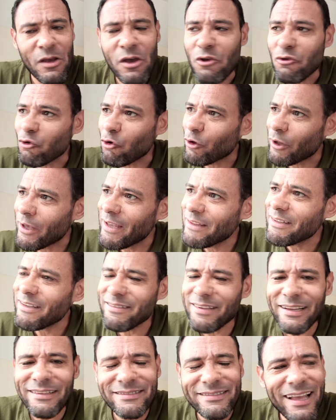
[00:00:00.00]
So, dejen de
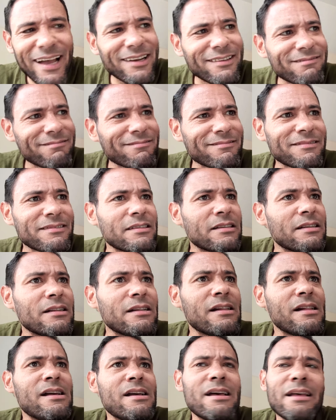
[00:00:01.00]
ser tan...
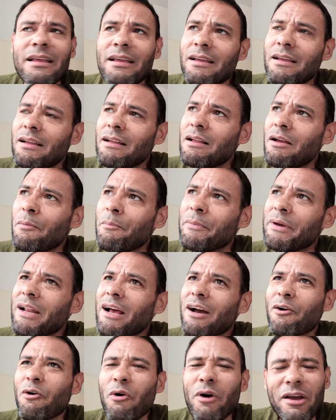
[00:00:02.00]

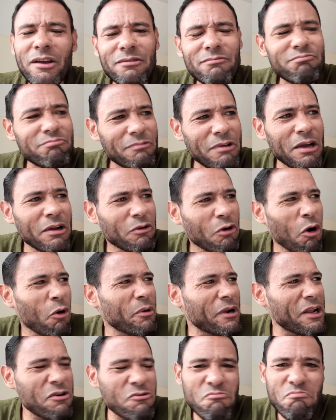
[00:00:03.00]
Mira, cogen, que
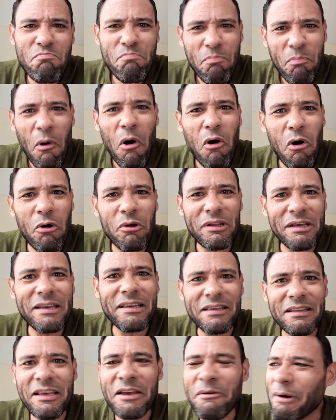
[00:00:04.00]
cobren un poco
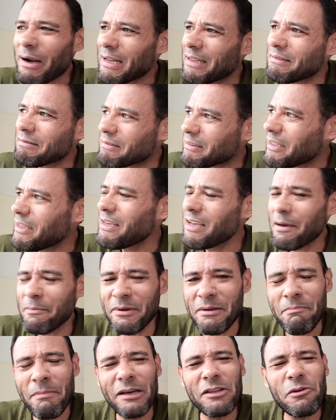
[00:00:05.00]
de, valentía, mi
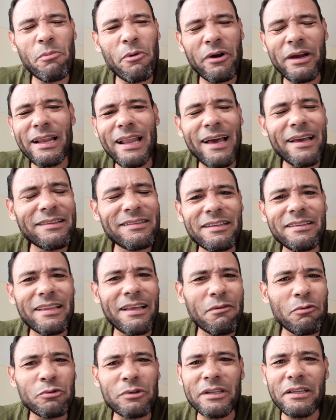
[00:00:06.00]
hermano. Porque la gente
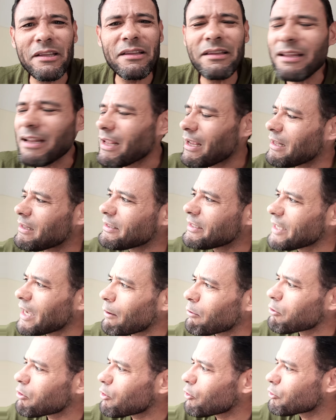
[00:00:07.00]
está, ustedes, el, el
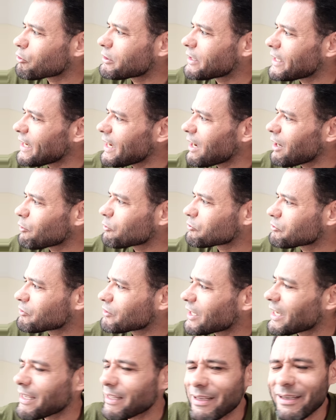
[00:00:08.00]
diablo los deja a
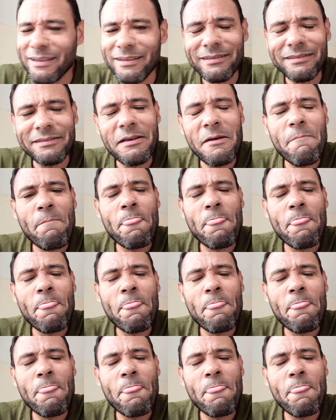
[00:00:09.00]
ustedes